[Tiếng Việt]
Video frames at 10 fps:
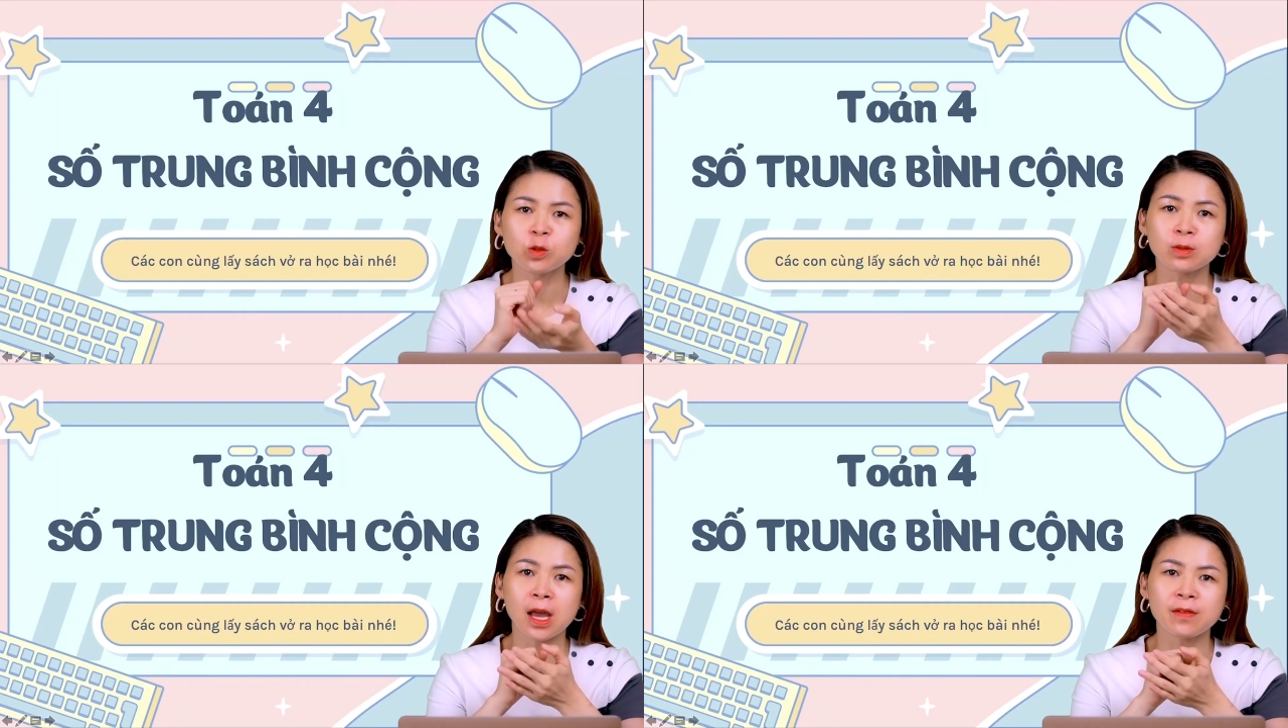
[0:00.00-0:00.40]

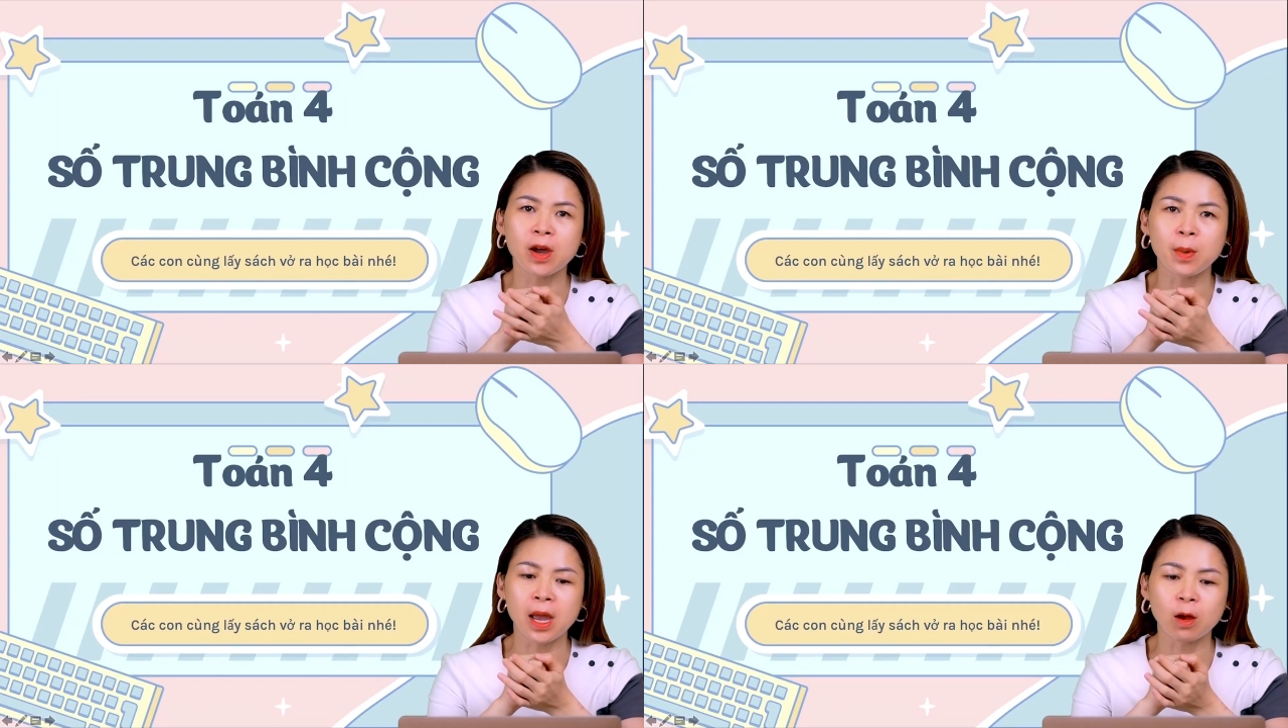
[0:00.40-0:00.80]
chúng ta
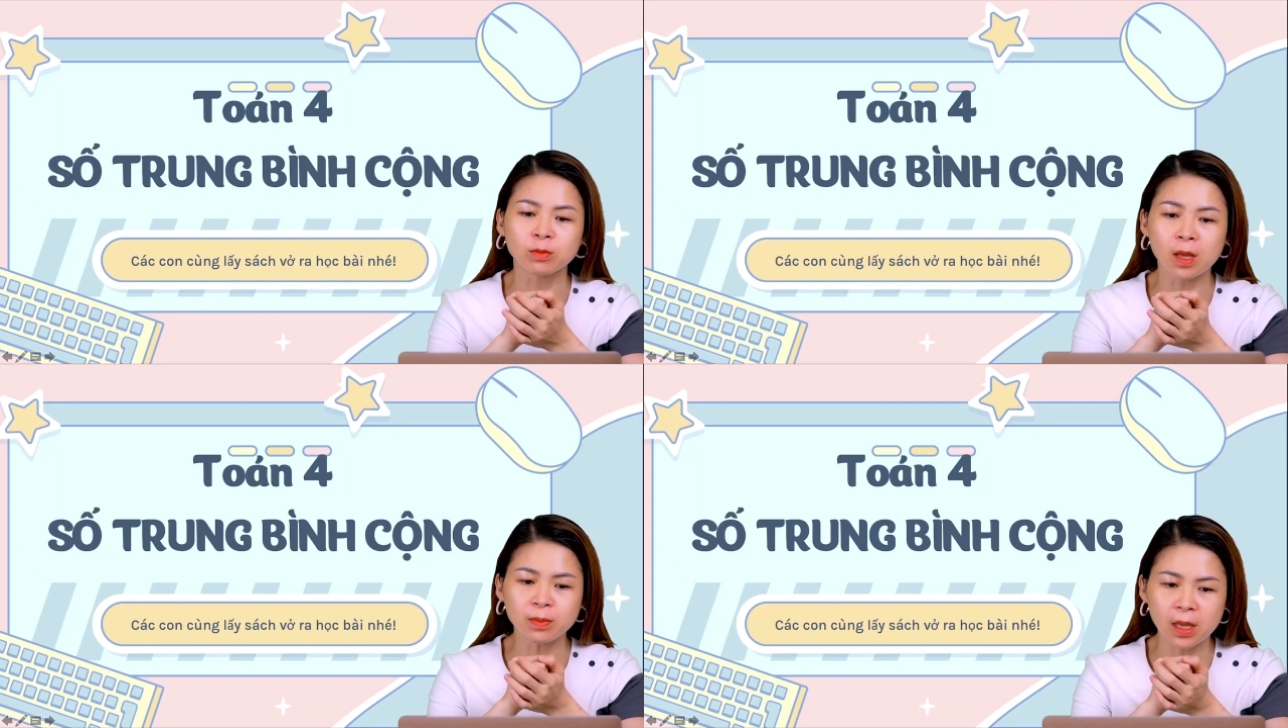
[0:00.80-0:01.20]
vào bài học
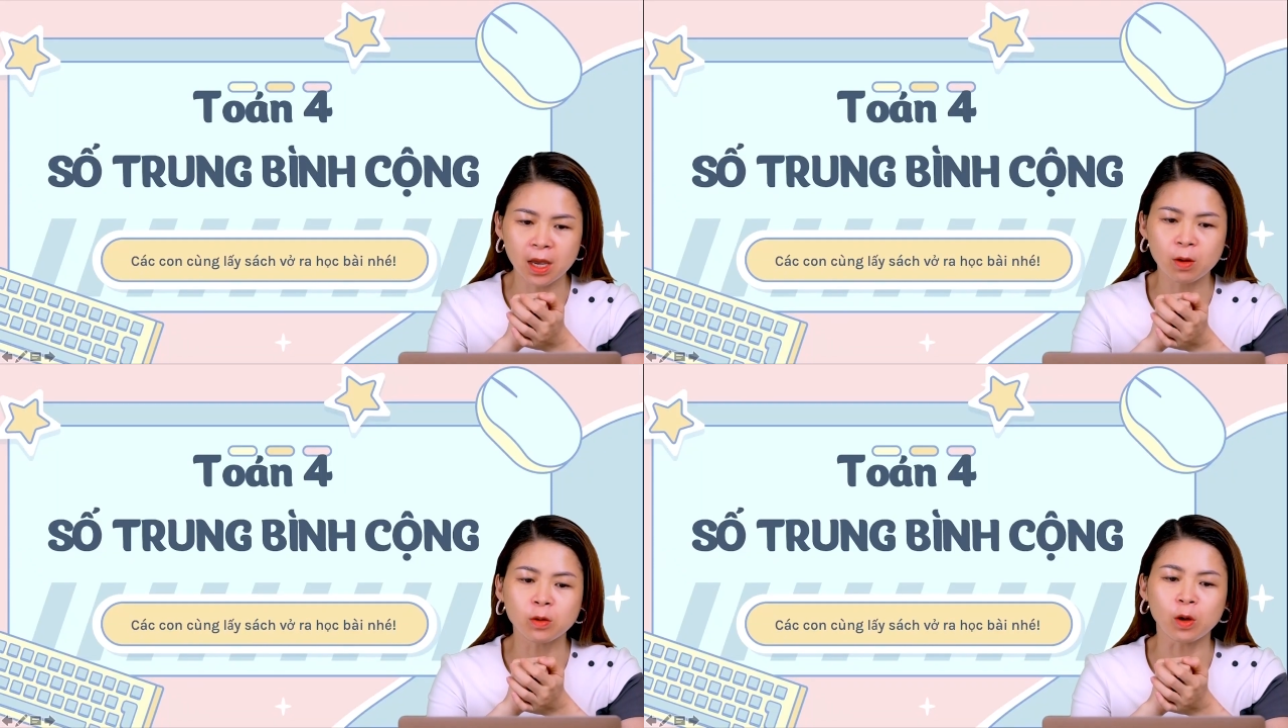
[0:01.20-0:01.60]
tiếp
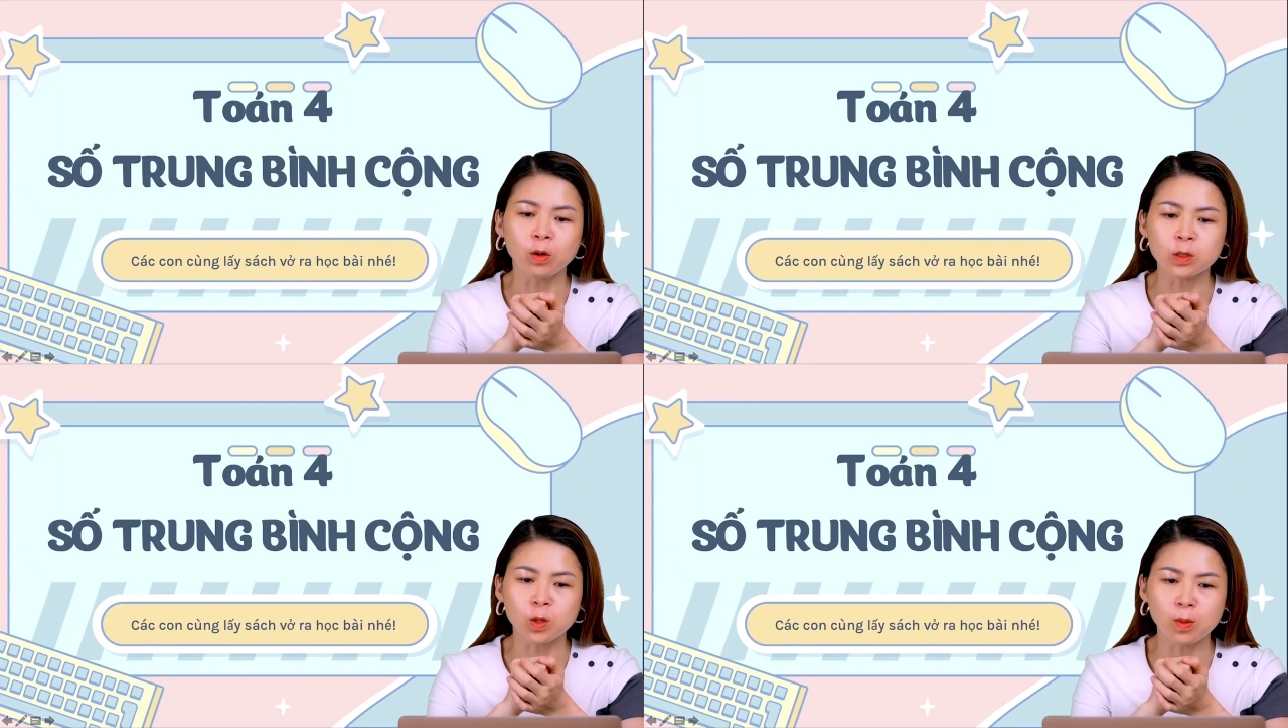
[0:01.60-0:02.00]
theo có
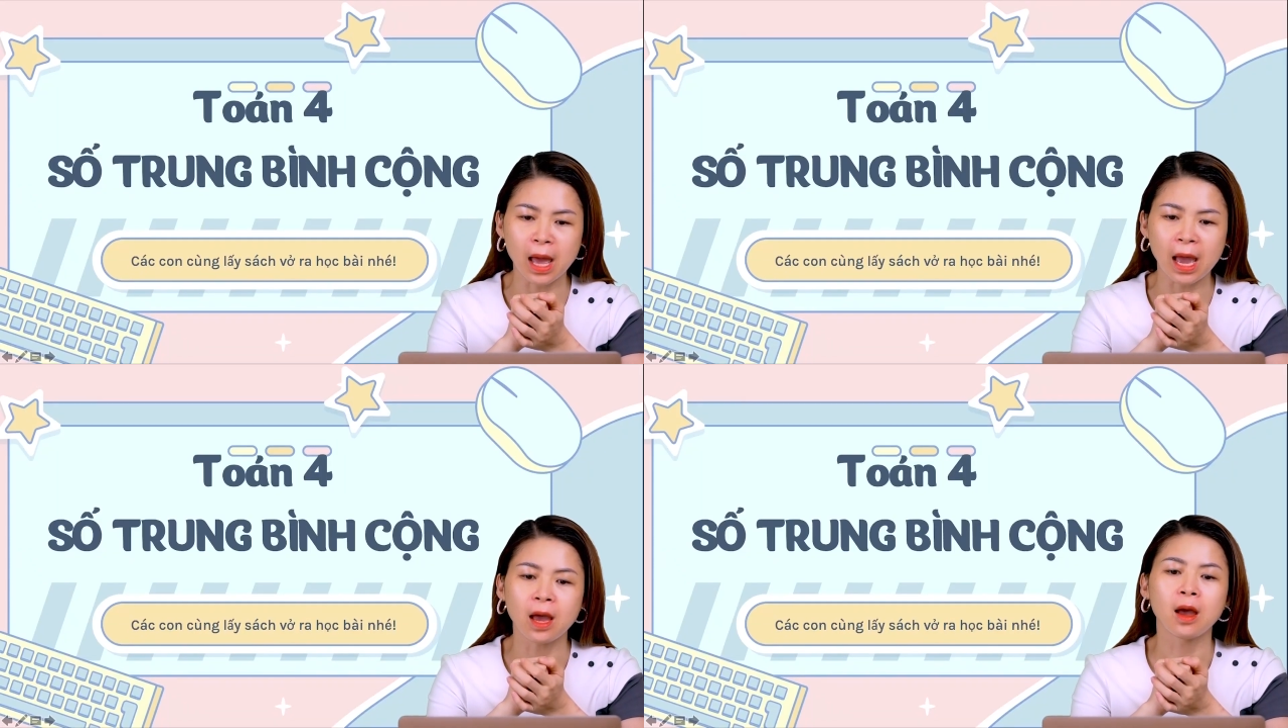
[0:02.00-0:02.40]
nội dung
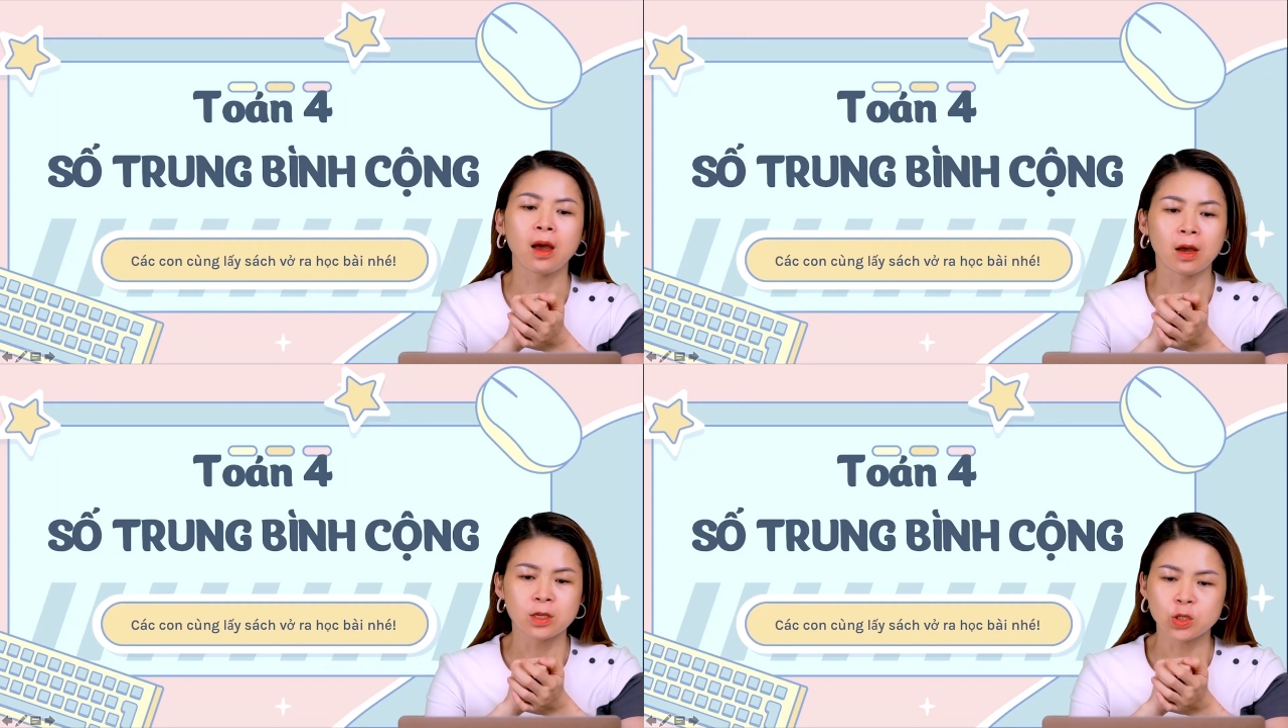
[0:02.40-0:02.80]
là
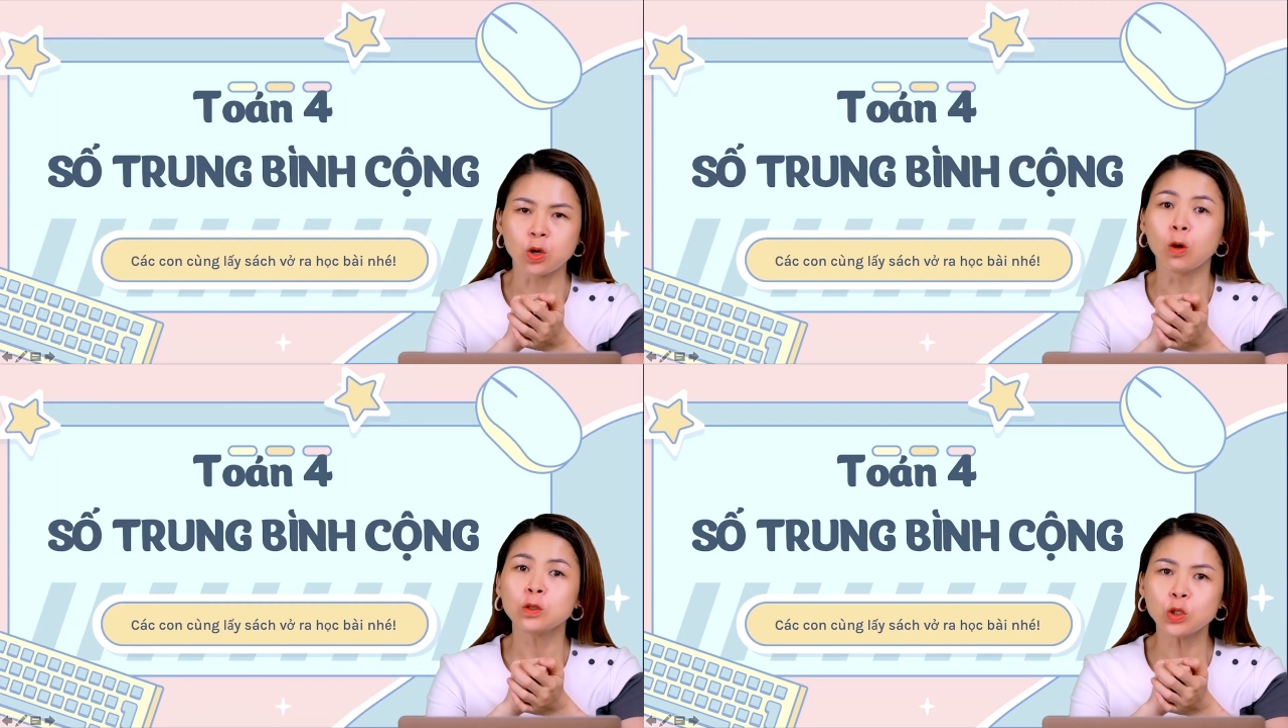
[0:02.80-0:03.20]

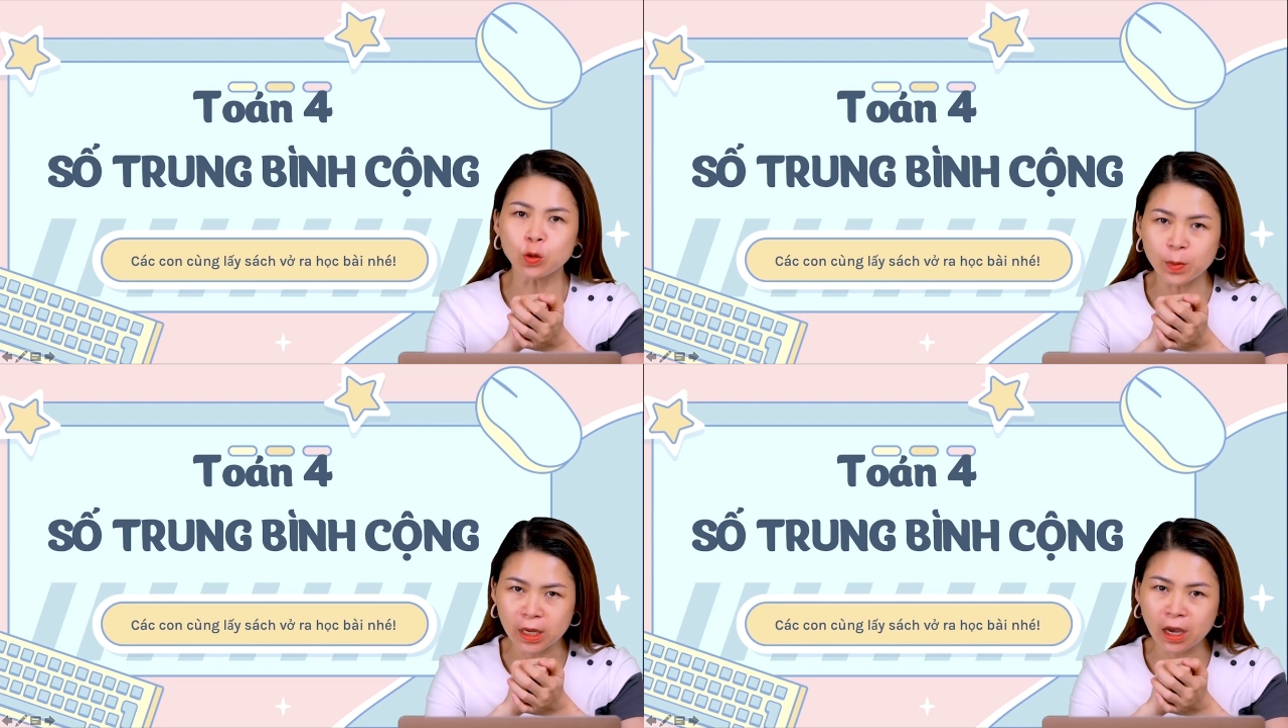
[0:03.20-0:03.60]
số
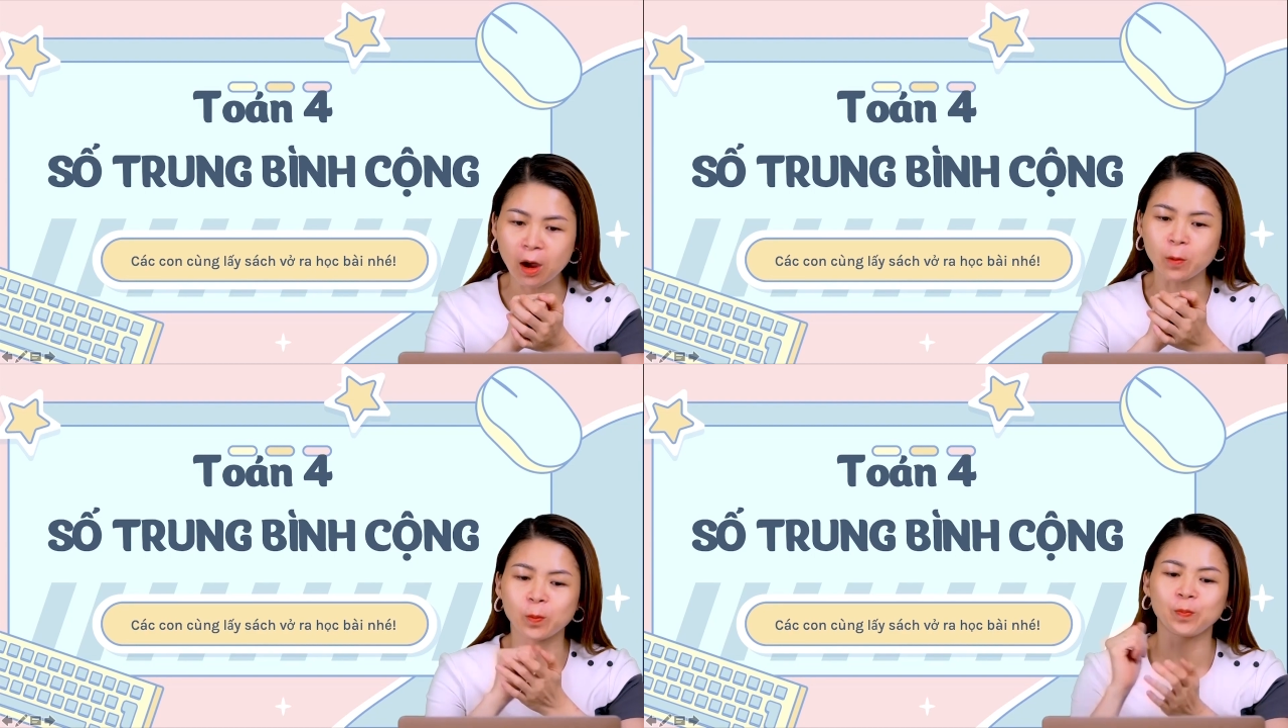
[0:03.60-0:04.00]
trung bình
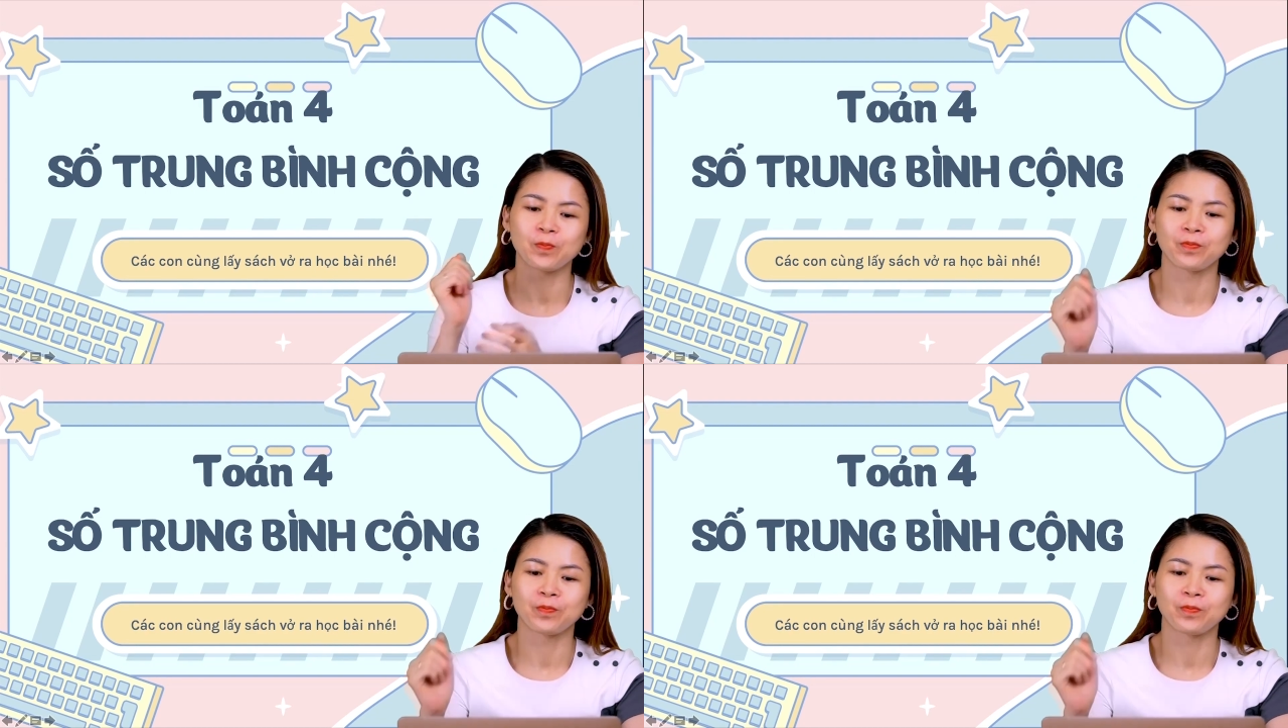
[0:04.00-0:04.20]
cộng.